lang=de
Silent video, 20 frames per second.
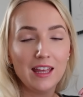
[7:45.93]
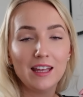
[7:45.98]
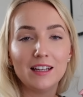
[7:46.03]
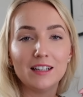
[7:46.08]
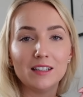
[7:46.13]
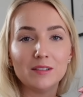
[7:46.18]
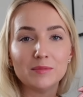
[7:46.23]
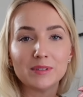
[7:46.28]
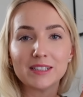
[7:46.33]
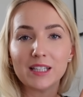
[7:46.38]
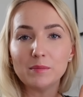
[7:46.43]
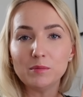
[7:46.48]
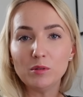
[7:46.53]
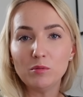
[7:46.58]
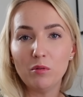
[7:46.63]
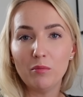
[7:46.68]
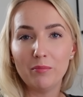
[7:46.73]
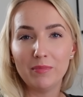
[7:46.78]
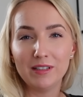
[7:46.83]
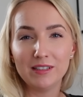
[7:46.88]
Ähm, es gibt im
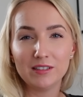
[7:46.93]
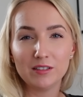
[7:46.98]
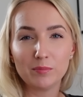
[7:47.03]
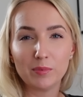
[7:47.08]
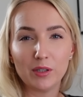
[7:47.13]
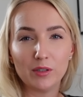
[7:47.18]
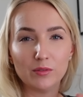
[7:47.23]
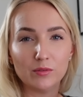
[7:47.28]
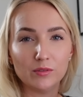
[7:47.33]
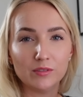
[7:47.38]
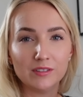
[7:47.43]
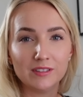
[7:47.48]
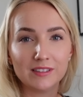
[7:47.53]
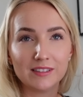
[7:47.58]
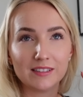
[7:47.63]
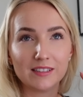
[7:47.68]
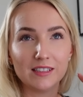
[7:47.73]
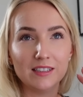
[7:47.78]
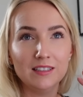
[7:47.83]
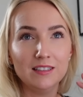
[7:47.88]
Moment bei
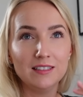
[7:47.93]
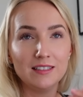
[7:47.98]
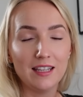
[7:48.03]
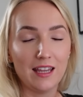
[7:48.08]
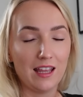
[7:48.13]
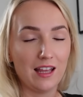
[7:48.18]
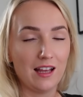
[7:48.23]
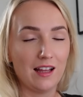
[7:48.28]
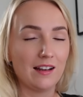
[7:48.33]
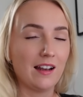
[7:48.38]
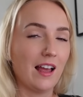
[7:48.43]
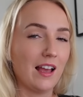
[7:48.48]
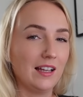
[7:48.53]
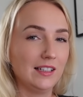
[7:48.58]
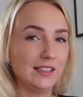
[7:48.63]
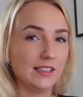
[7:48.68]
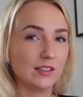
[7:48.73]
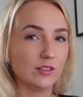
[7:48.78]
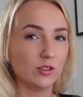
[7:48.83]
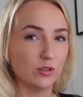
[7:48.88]
uns intern
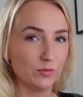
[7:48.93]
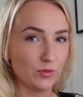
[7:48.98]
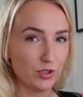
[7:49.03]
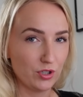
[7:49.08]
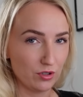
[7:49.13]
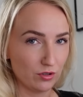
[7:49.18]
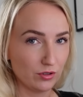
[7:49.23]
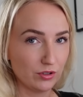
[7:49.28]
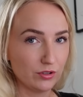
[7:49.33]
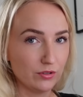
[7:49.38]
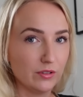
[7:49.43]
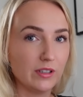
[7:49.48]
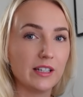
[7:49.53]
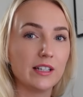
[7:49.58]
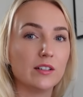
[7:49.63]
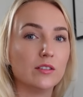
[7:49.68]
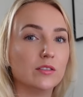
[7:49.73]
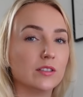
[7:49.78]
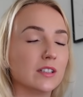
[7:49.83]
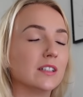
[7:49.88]
einige
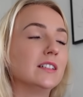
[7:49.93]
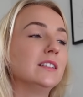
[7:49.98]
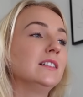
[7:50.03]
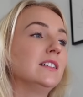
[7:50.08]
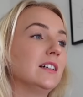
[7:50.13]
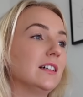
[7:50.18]
Umstrukturierungen.